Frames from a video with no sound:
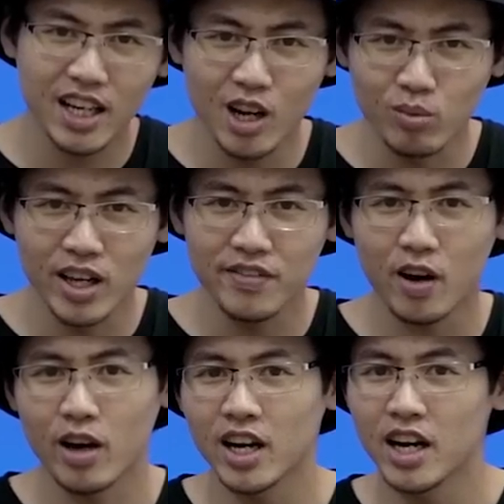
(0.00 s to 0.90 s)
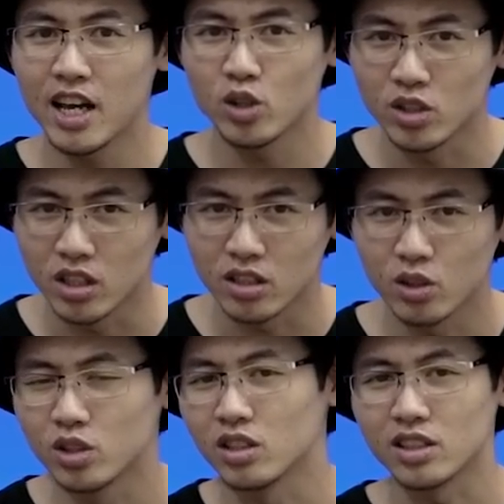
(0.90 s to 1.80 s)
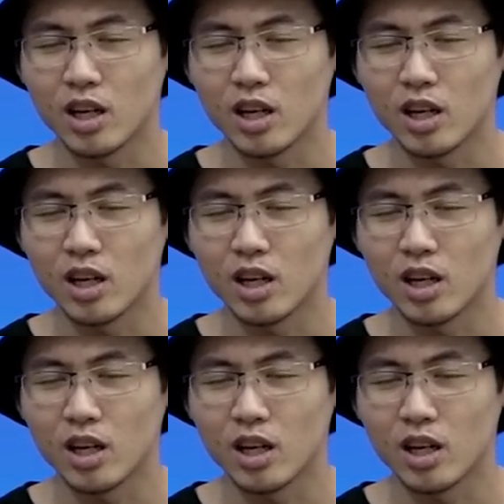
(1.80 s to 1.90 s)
cái đống đấy vào SSD rồi dựng rồi dựng